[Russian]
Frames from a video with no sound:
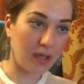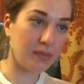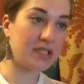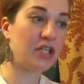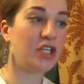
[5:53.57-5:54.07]

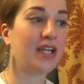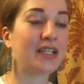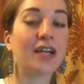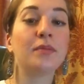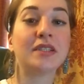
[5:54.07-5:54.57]

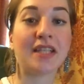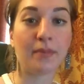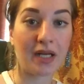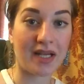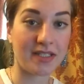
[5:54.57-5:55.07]
обозначает как бы
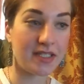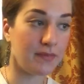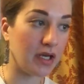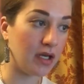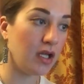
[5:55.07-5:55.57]
собрать
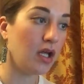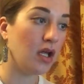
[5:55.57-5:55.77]
себя.